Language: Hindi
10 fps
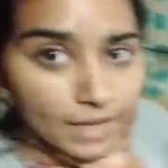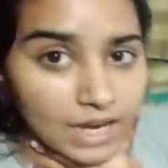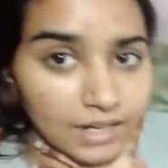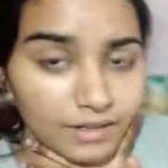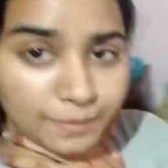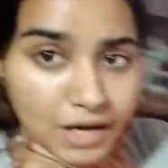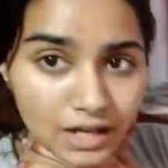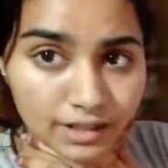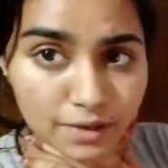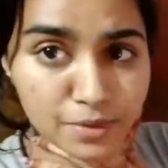एंड
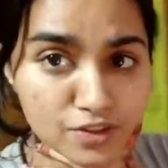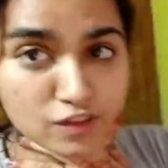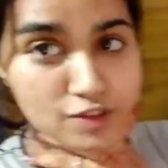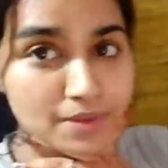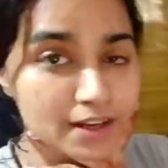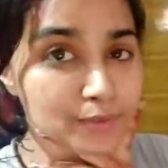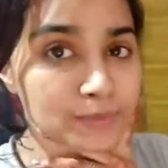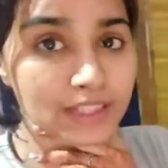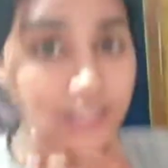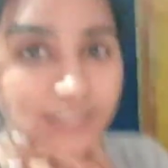बाहर का भी स्ट्रक्चर मैंने आपको
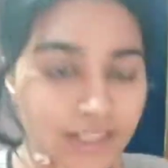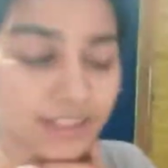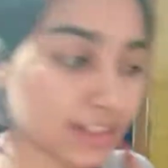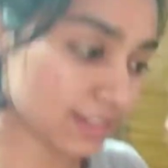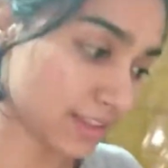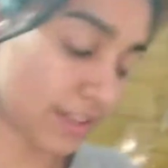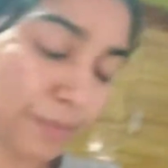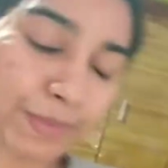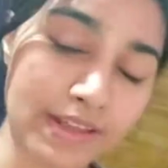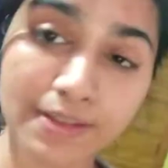बता ही दिया था कि कितना
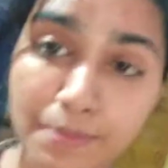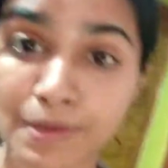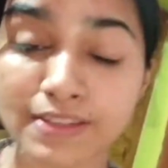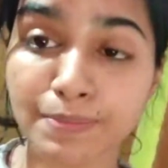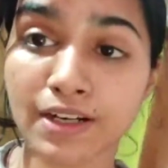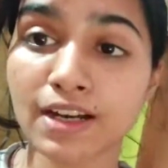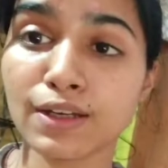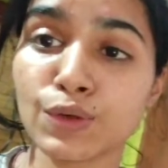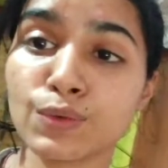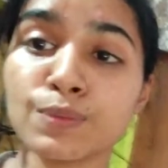मेस, मेस पड़ा
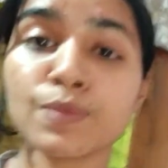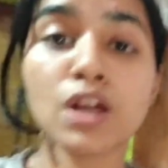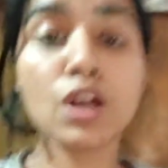है रूम